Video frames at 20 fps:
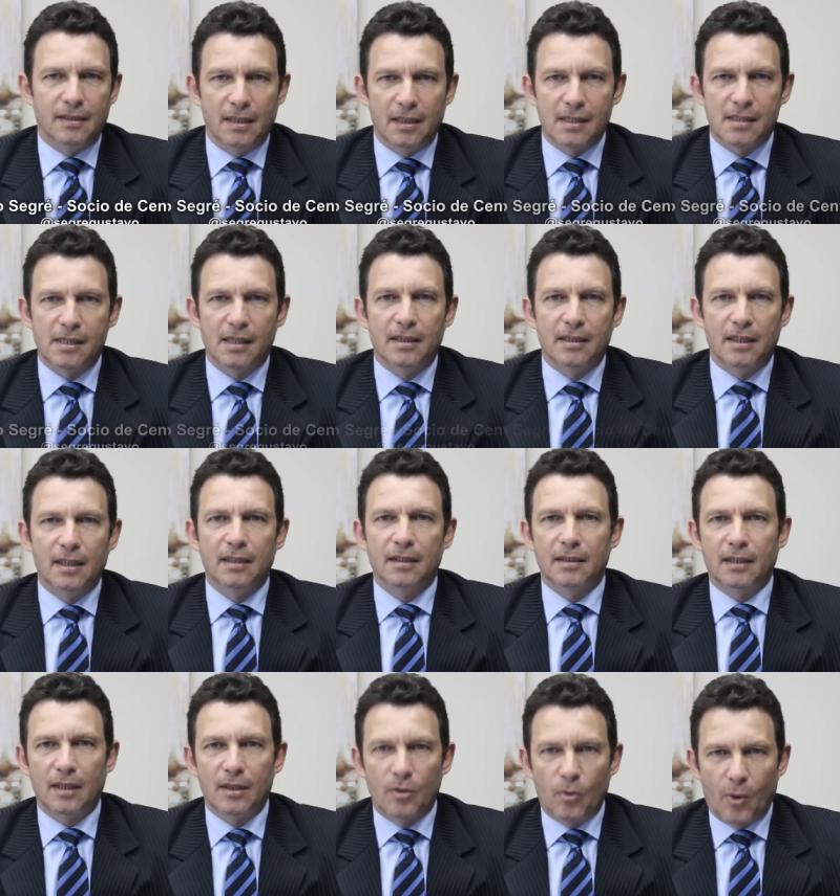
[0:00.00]
tiene
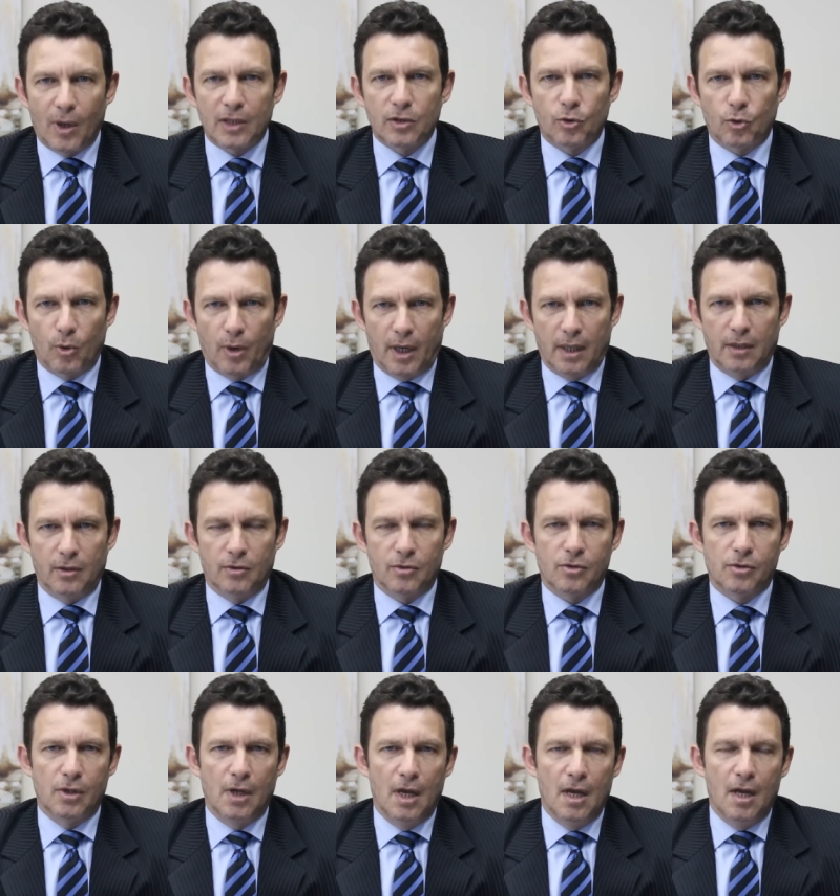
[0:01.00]
74
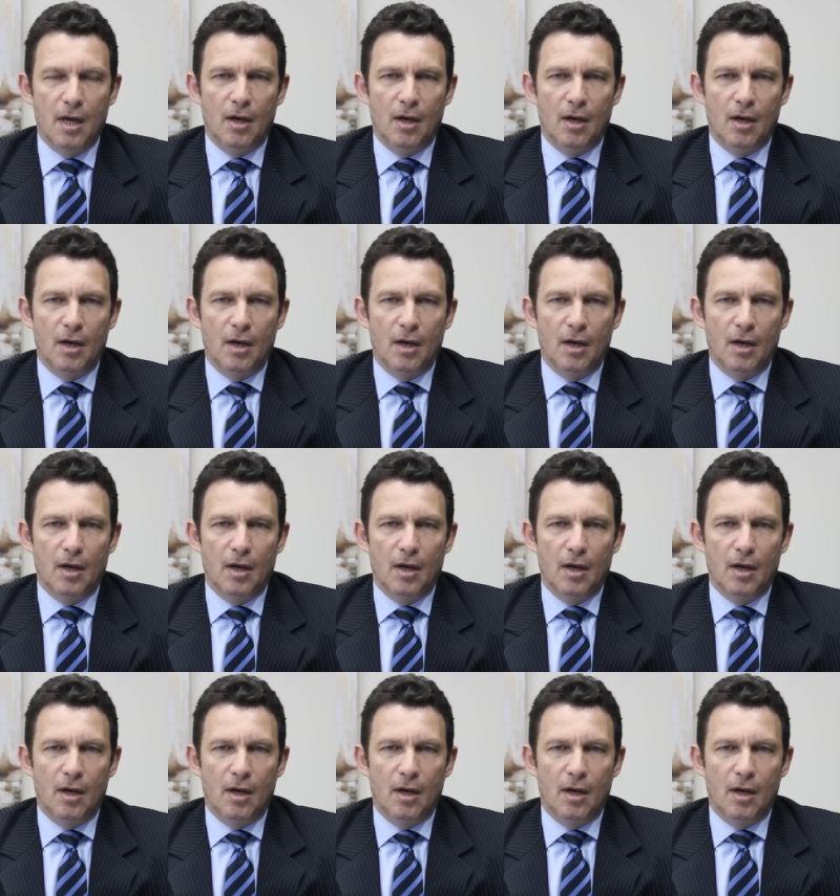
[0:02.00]
años.